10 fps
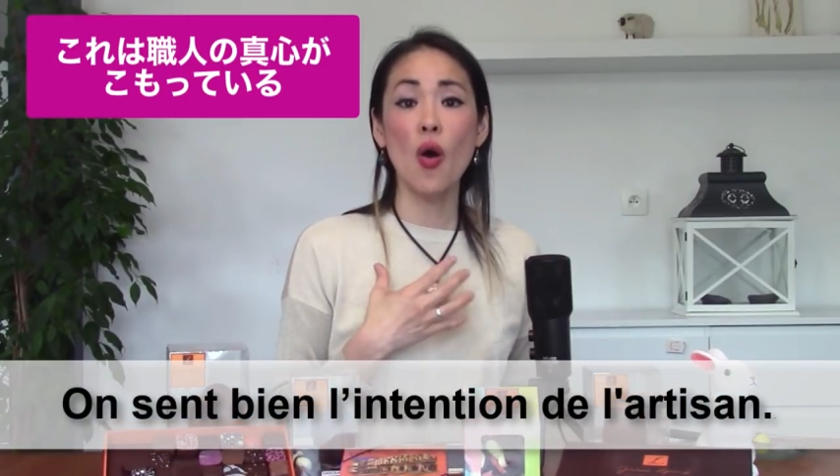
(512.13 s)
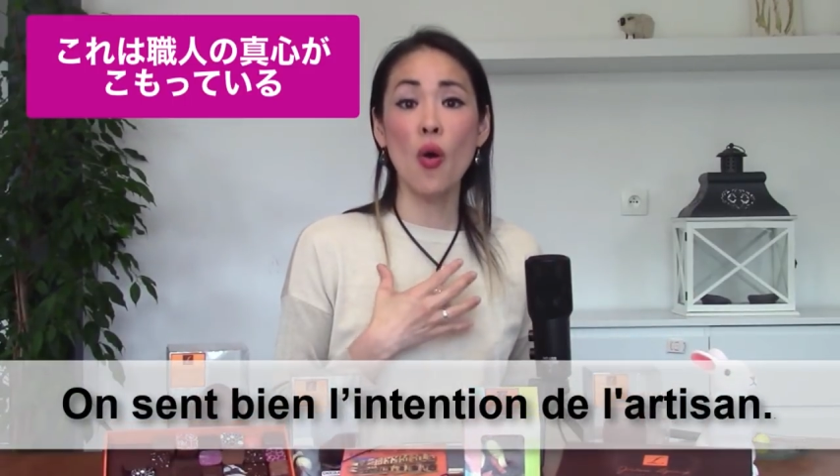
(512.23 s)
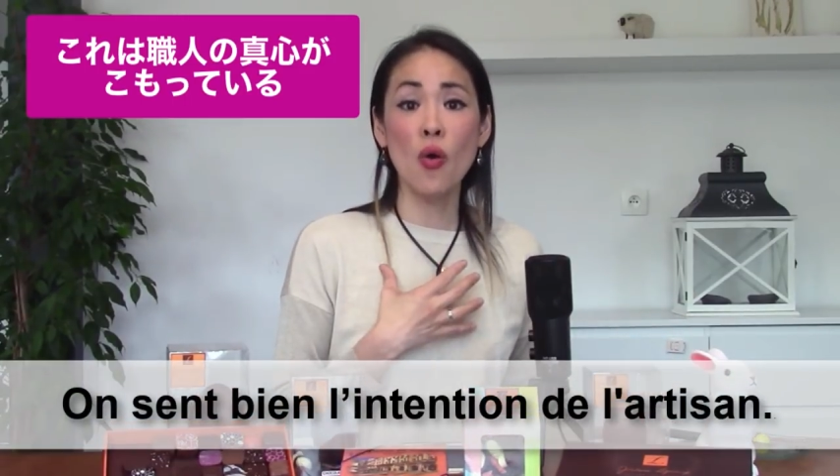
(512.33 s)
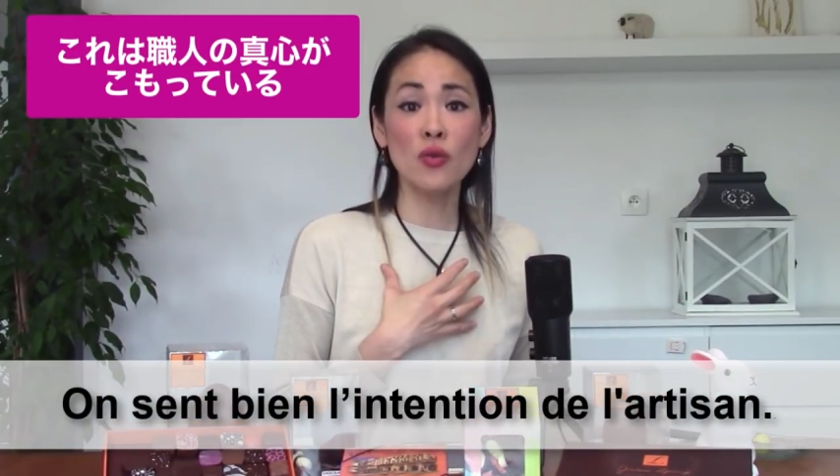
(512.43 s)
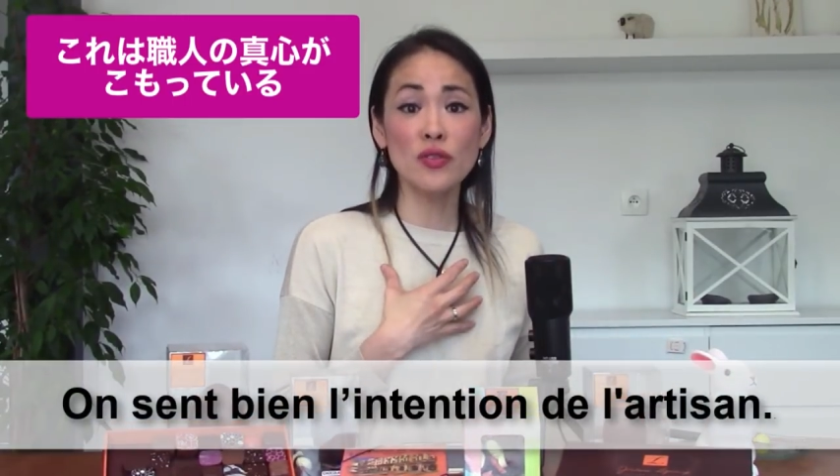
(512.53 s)

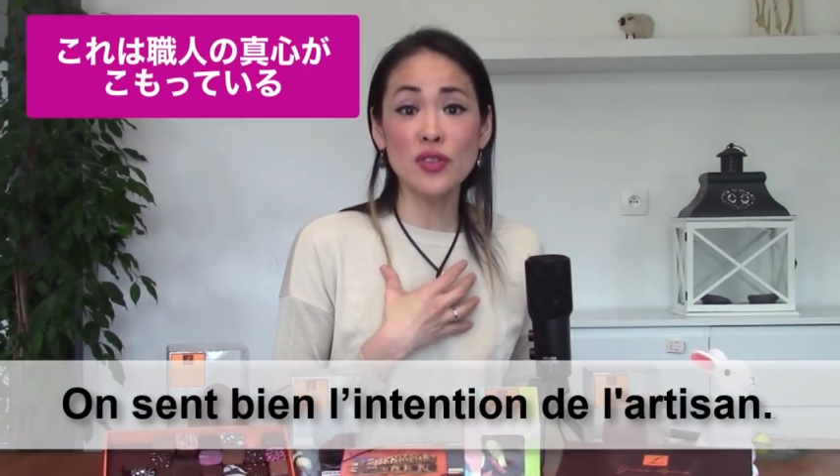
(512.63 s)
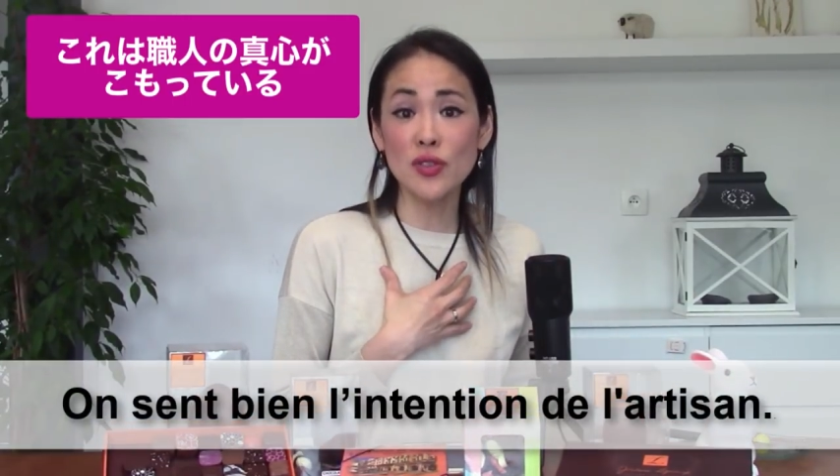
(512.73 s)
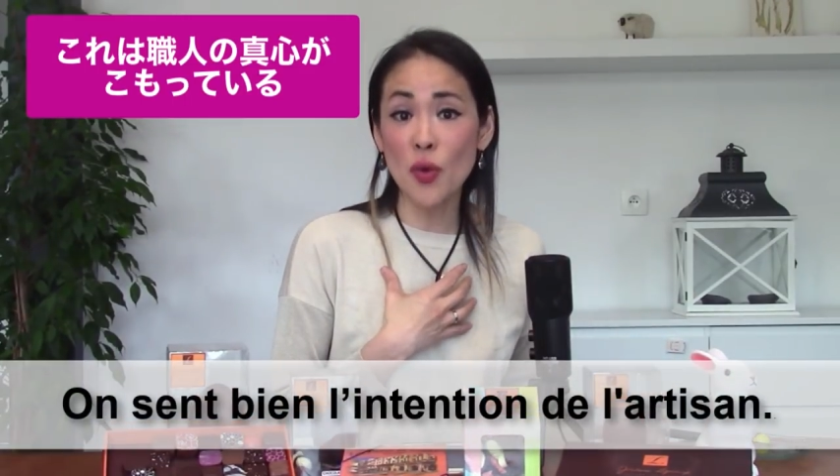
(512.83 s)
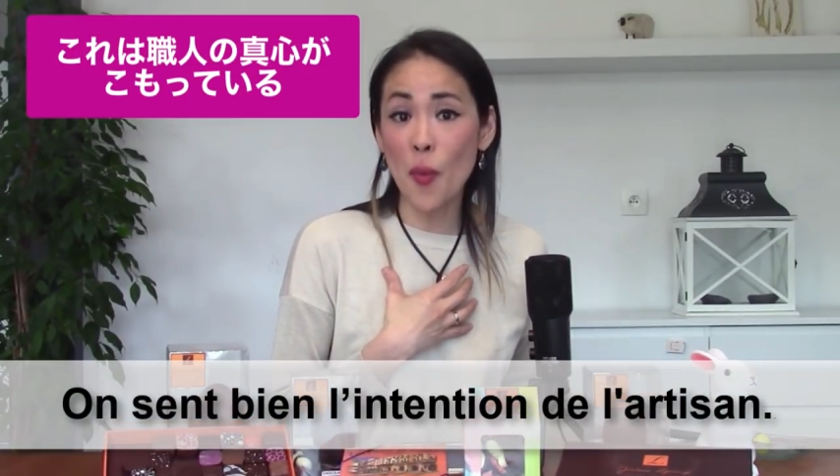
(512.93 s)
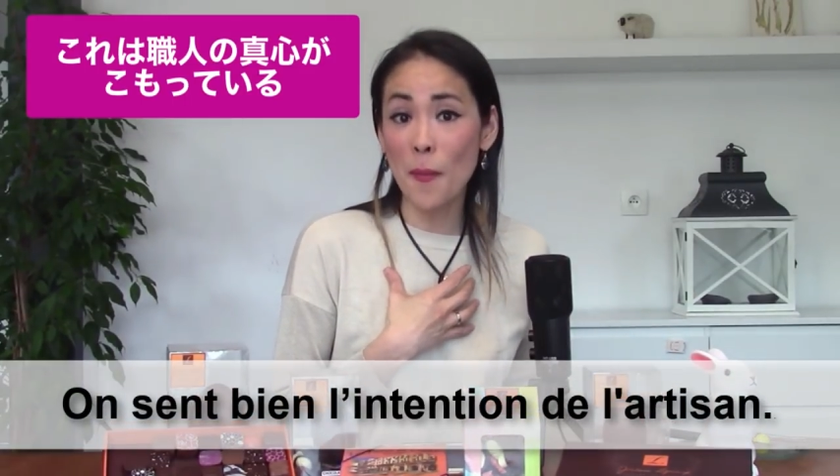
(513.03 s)
On
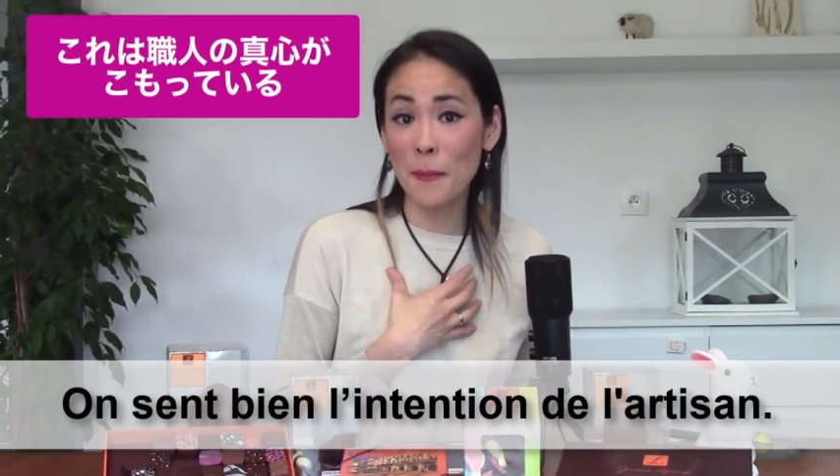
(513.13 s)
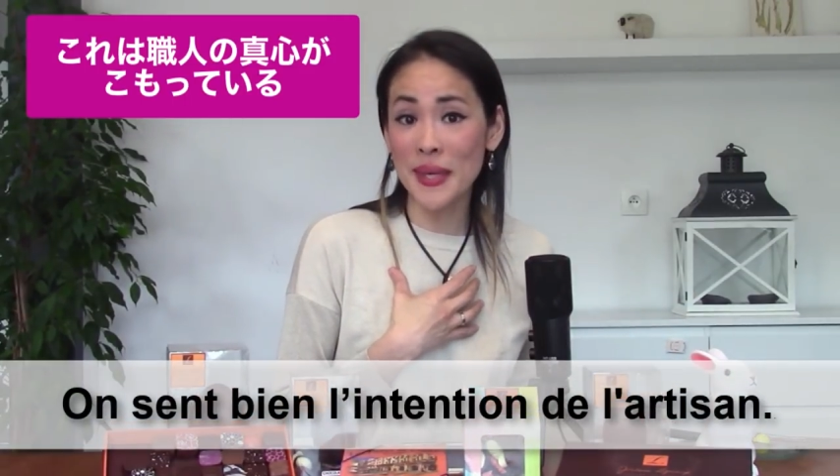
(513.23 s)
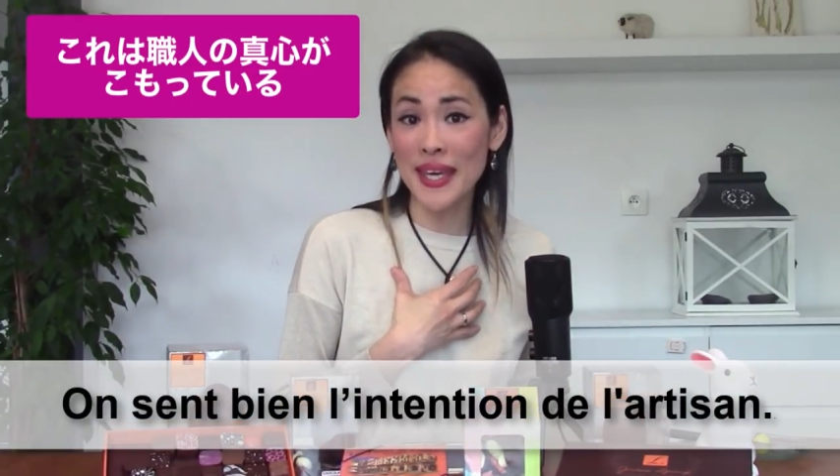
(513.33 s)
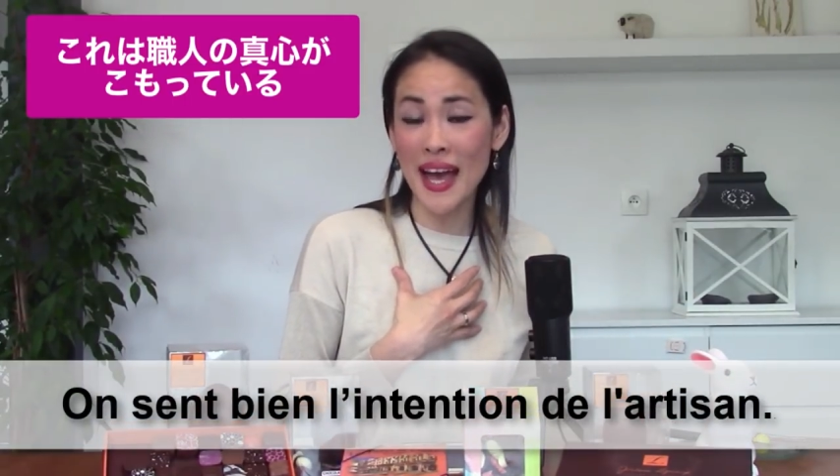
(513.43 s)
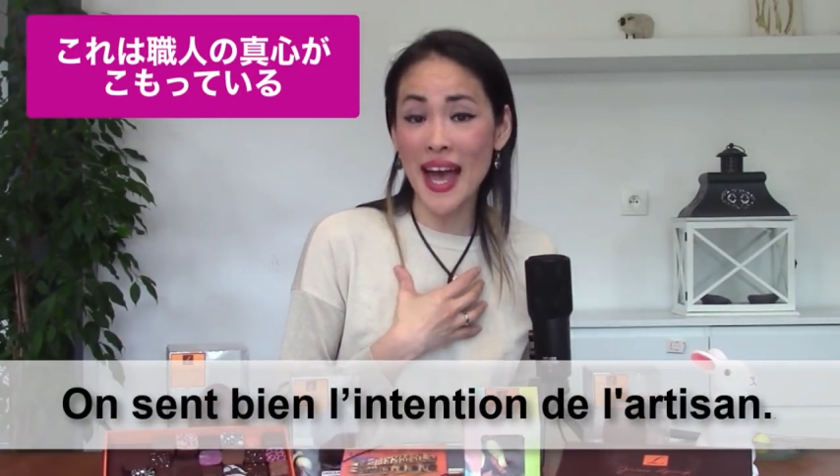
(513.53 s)
sent
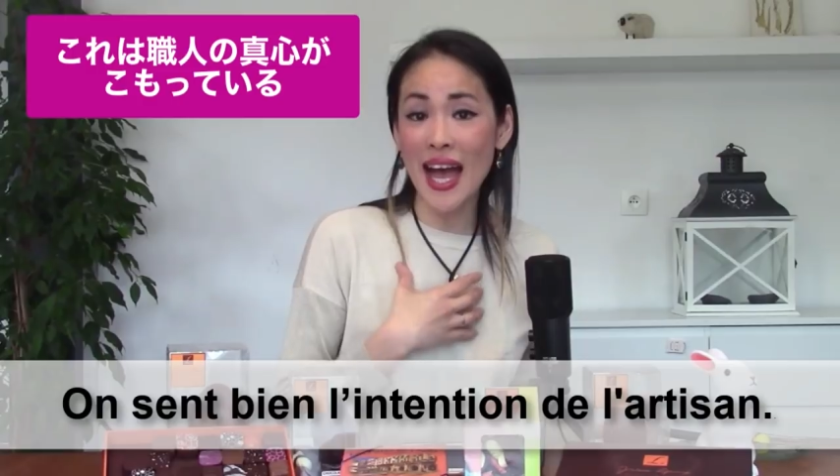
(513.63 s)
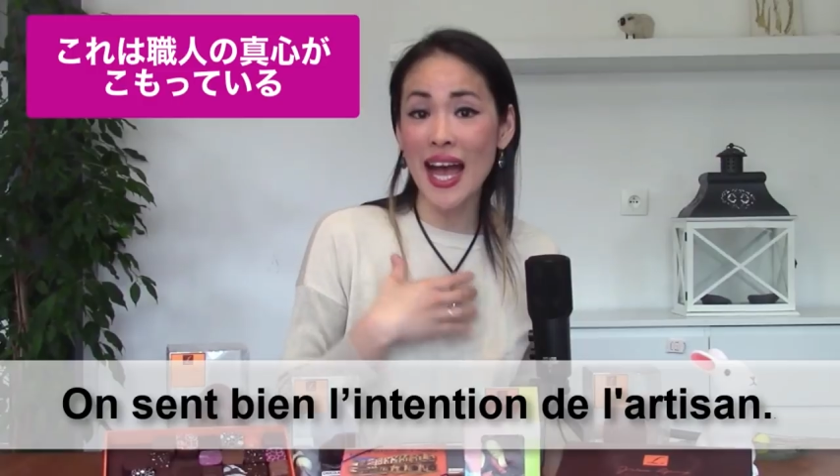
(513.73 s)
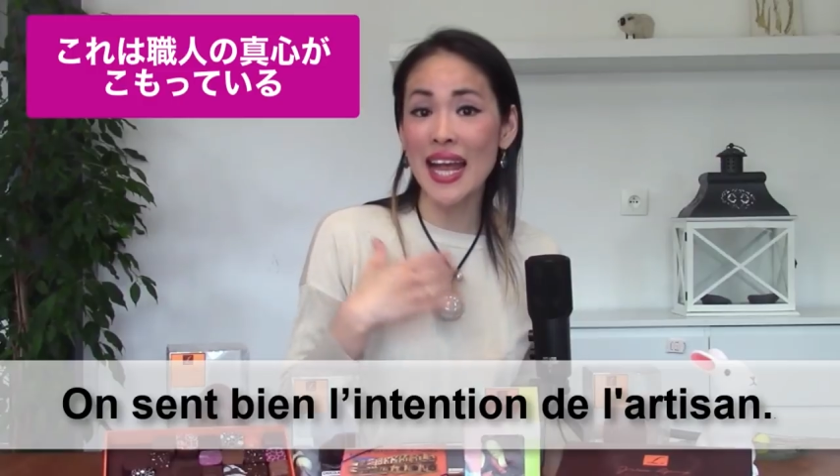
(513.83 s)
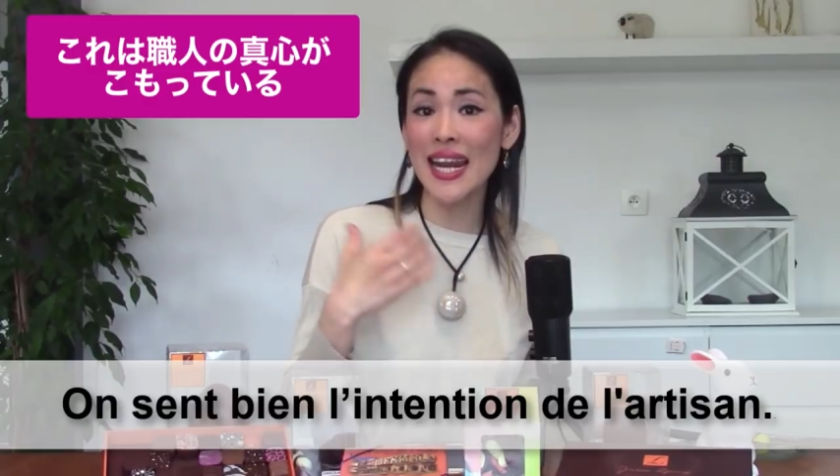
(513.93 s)
bien